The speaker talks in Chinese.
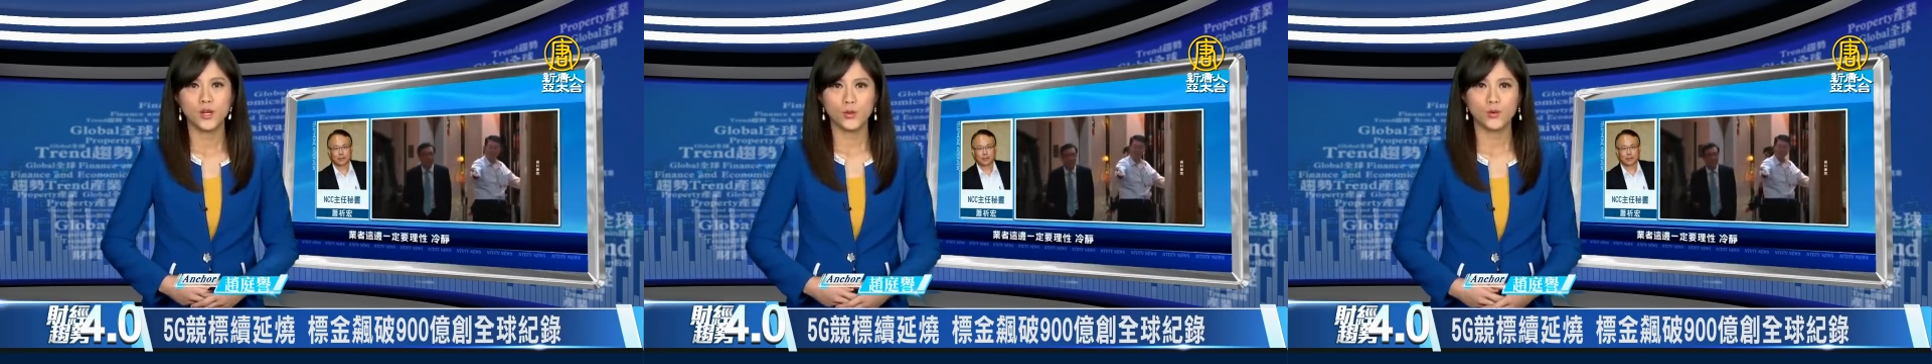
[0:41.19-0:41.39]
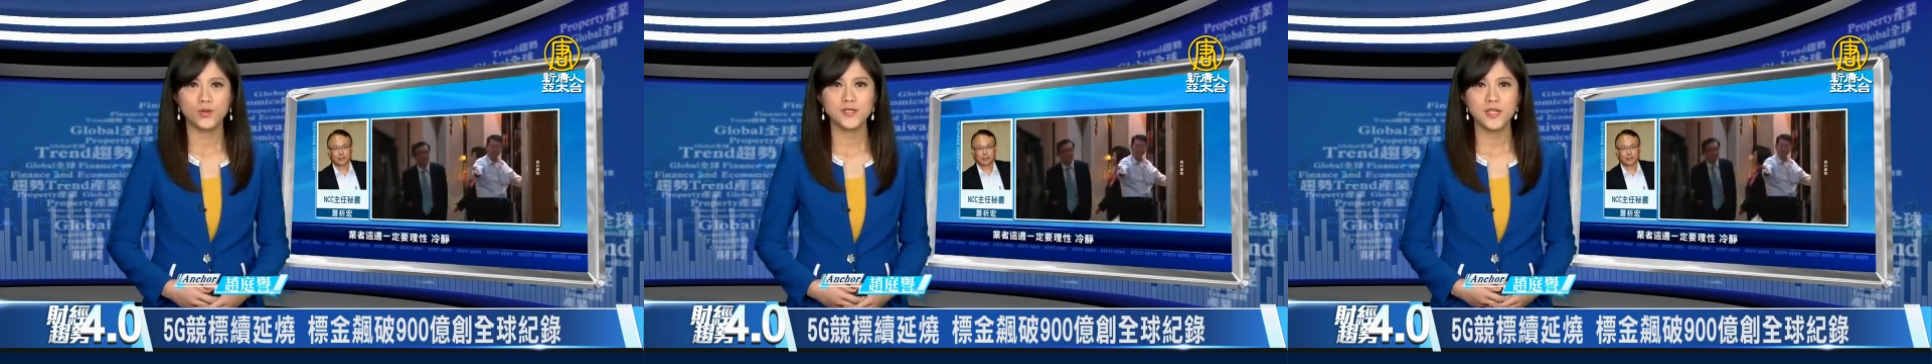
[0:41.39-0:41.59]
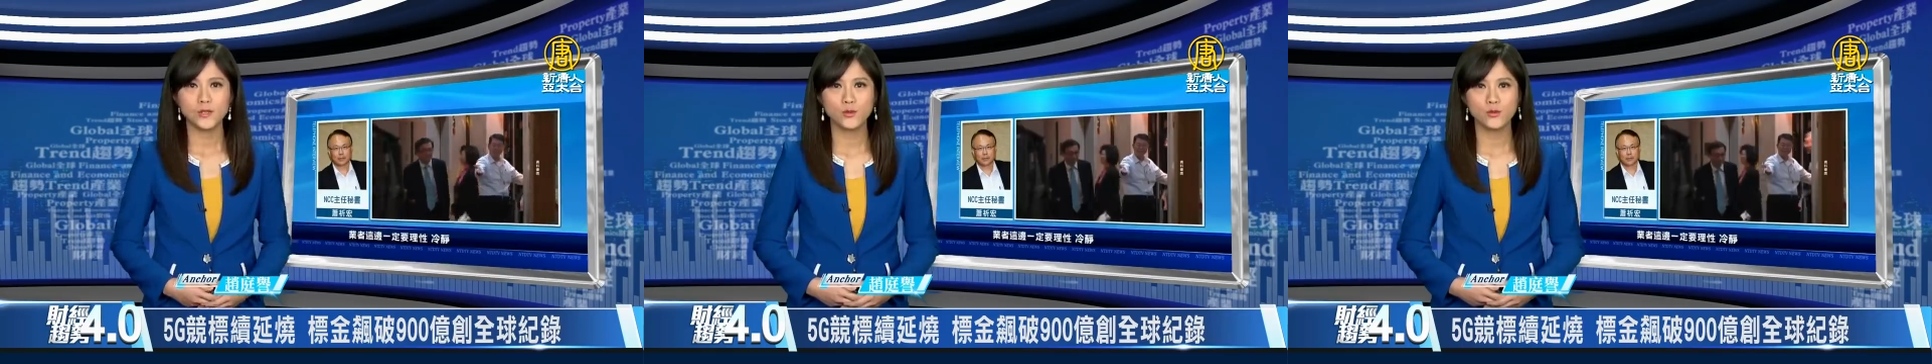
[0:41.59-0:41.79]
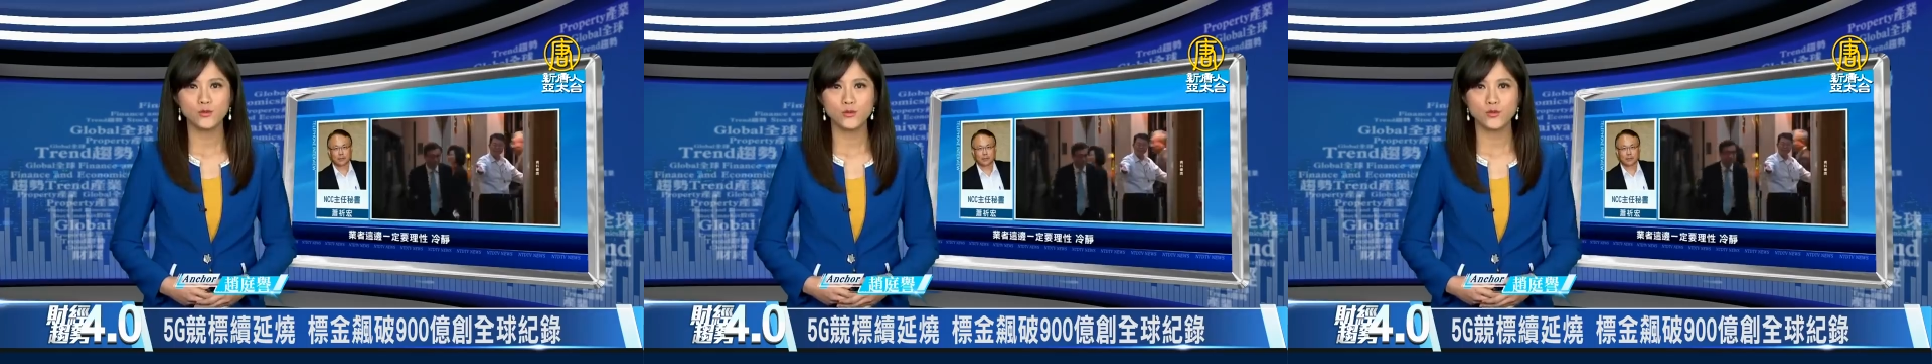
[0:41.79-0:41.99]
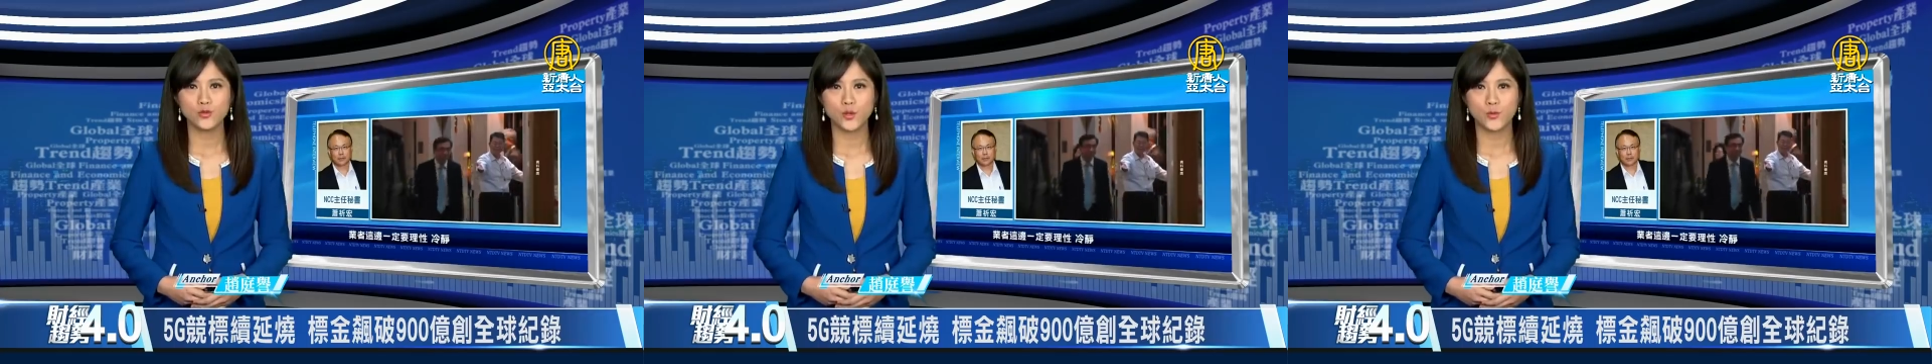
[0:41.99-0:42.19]
国家通
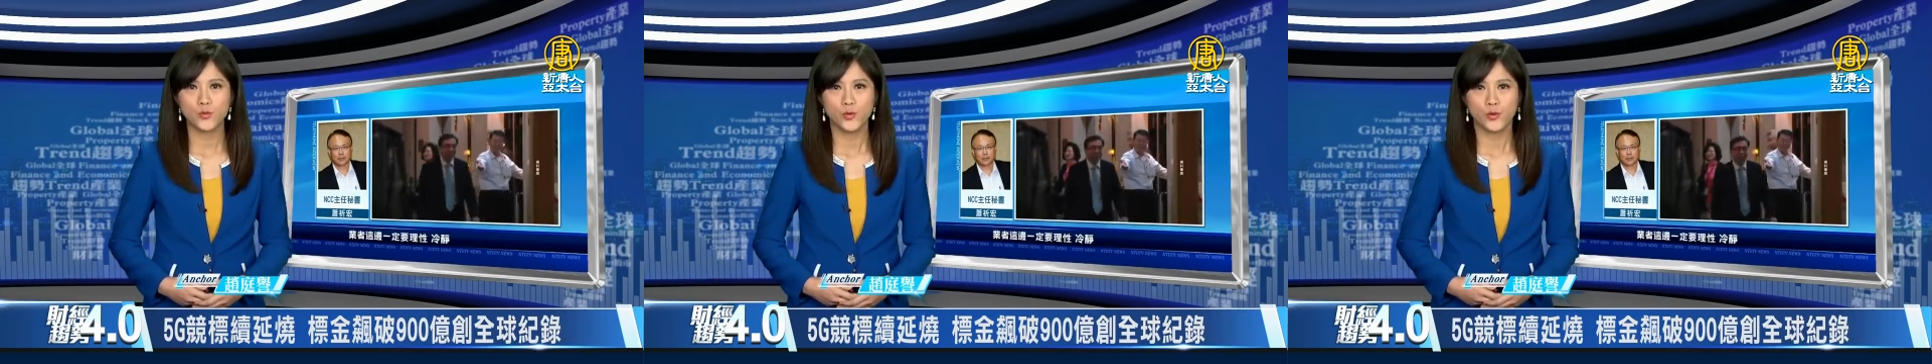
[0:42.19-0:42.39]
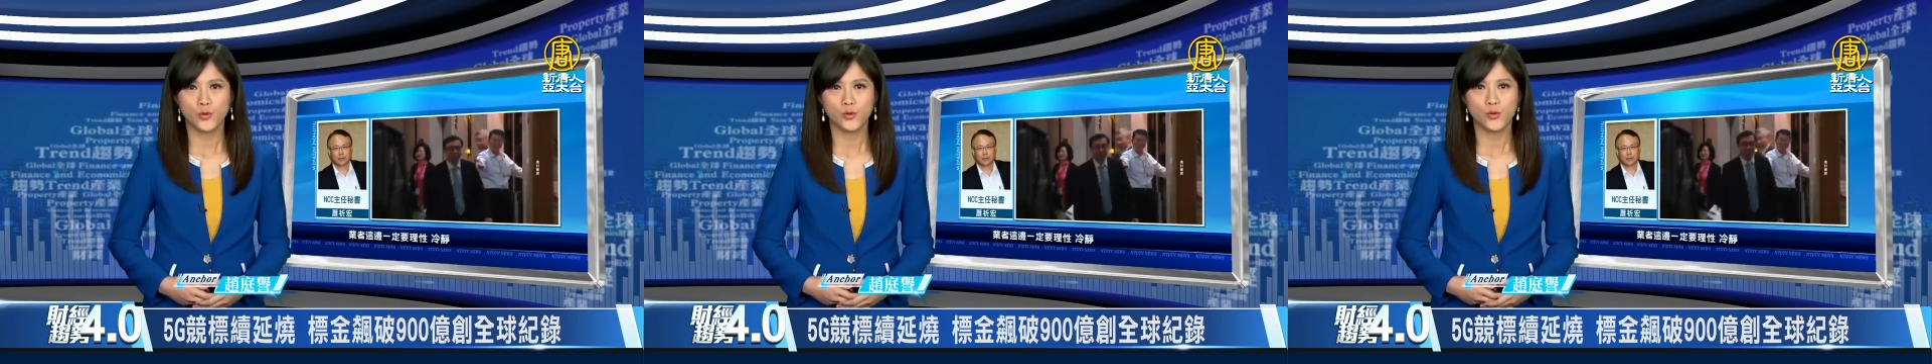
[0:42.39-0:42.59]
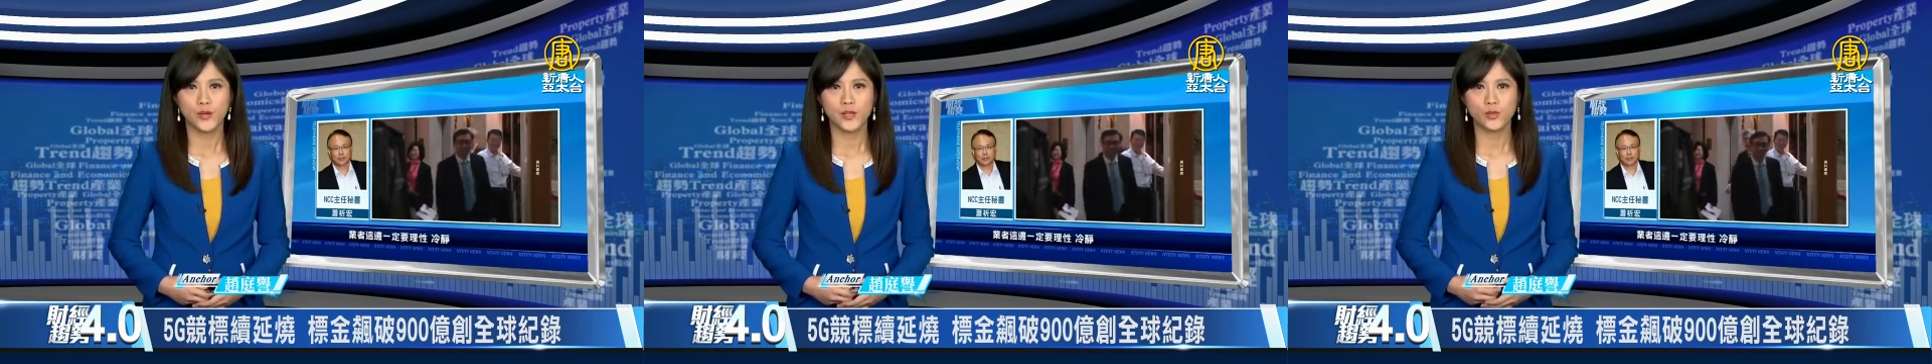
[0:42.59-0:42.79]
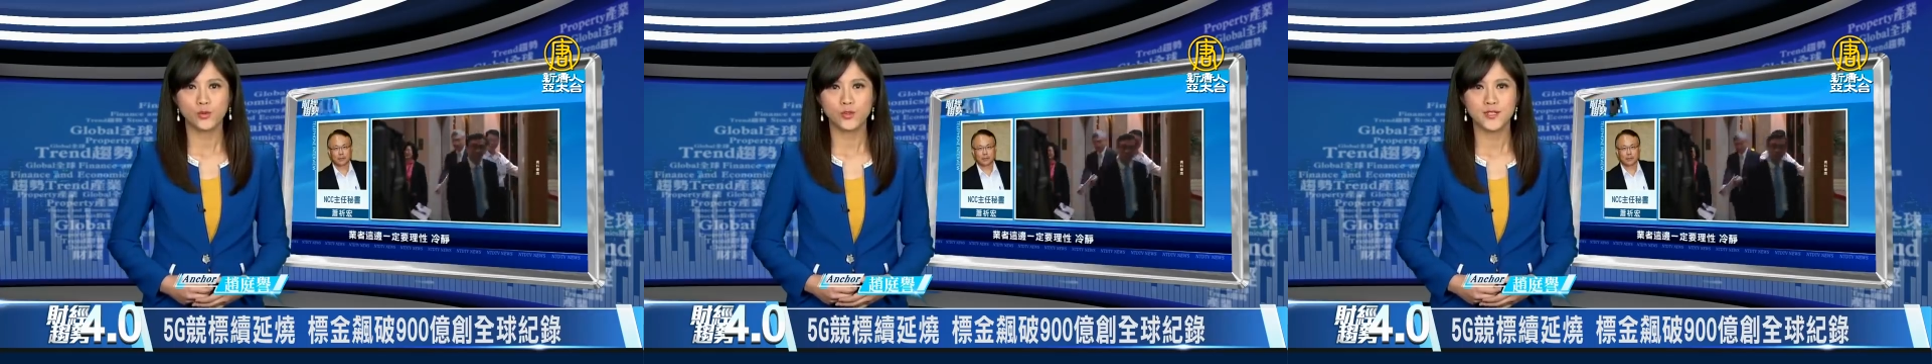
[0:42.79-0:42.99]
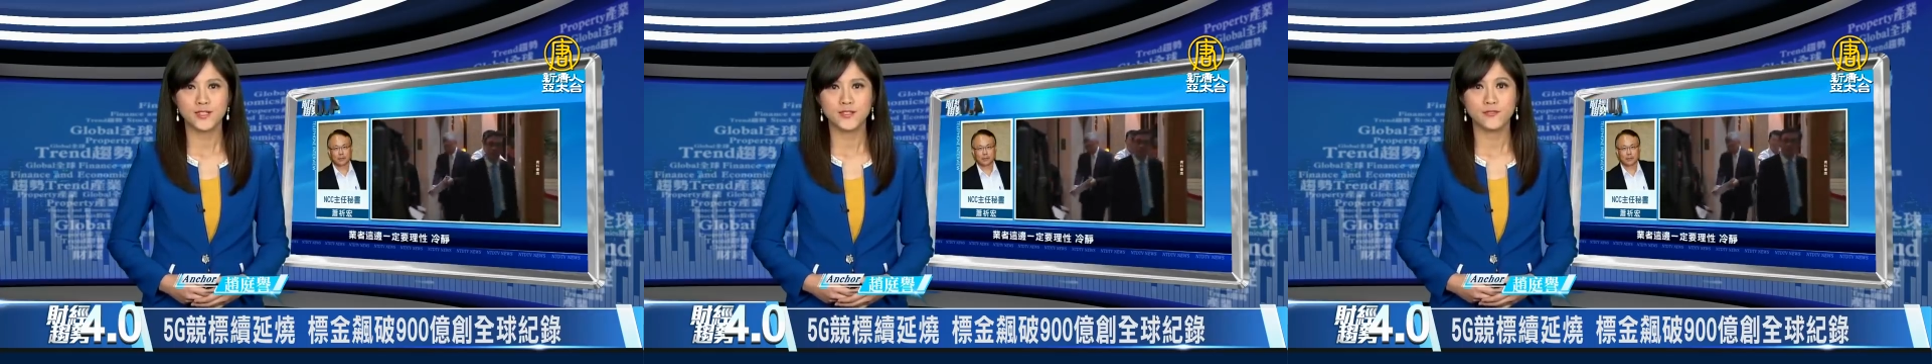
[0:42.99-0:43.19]
讯传播委员会
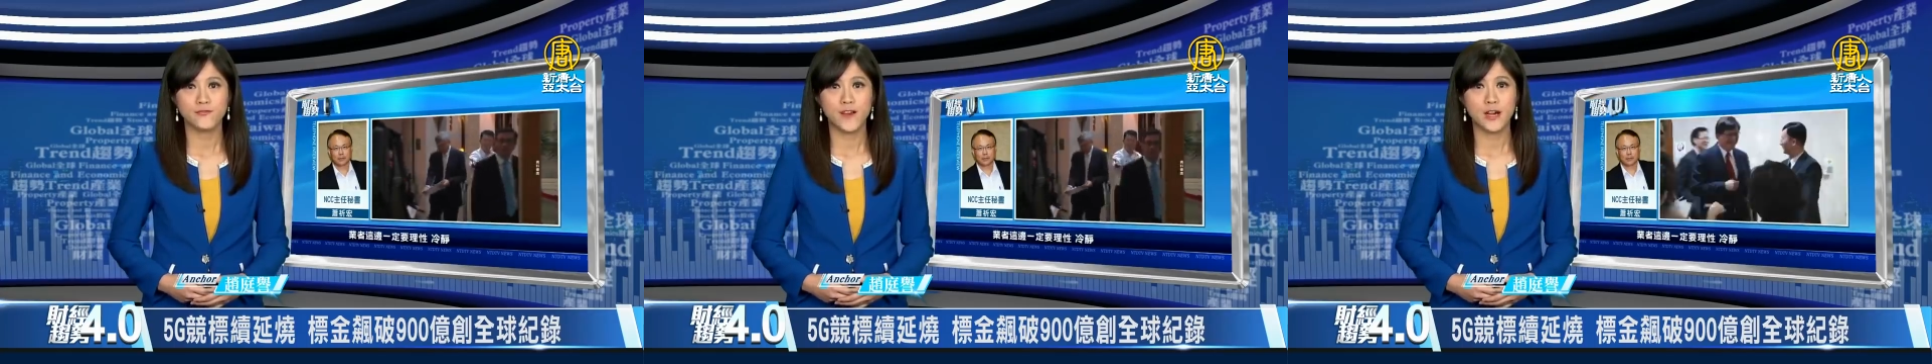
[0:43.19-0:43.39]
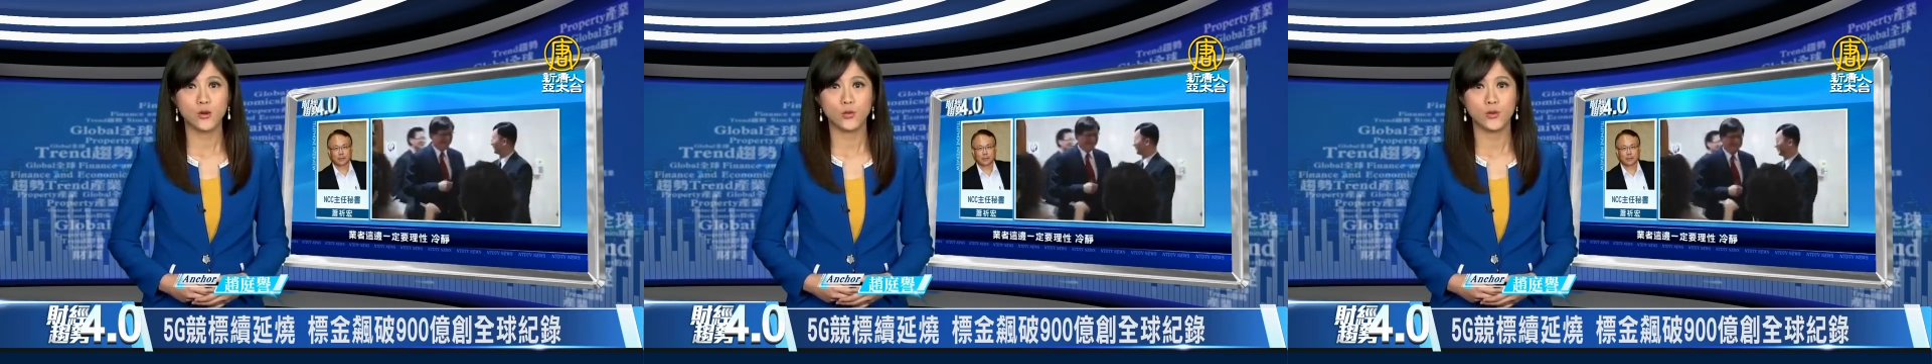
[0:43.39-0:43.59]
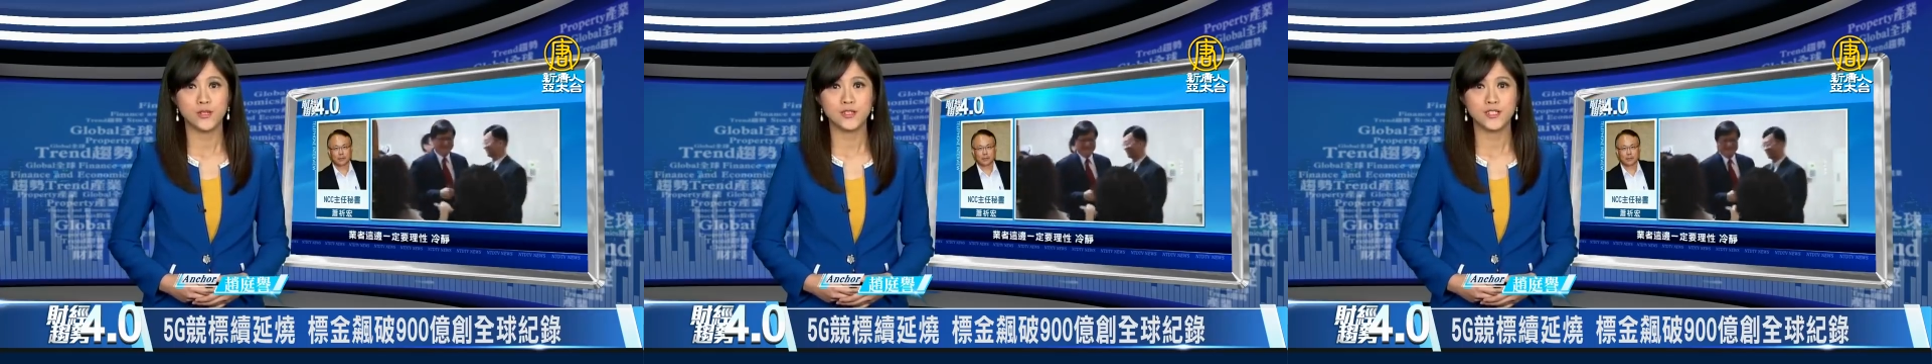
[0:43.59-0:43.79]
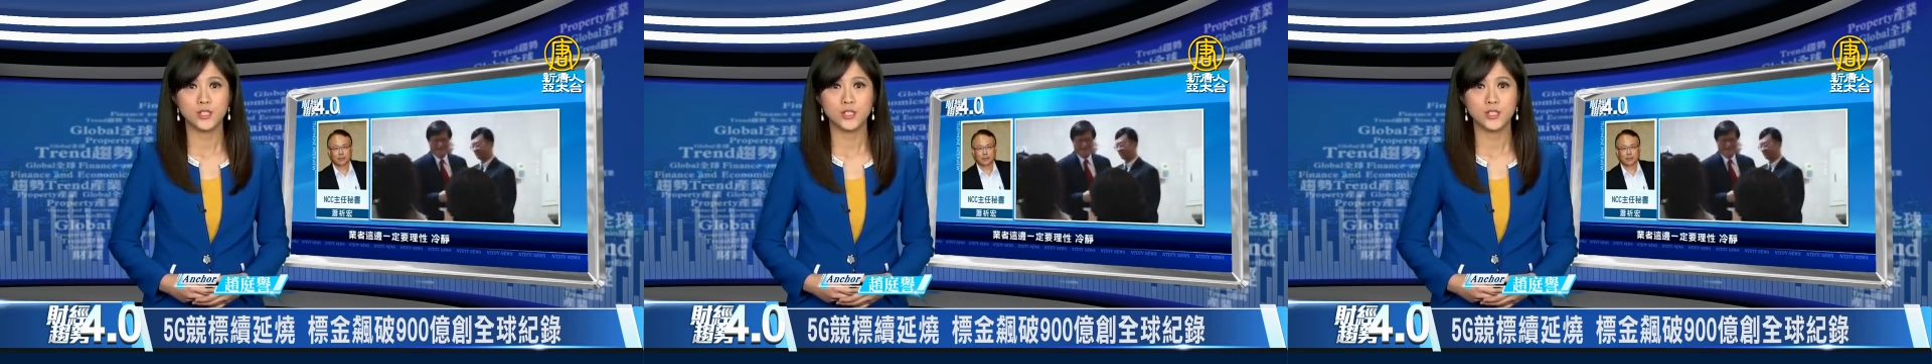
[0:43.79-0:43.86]
多次发文，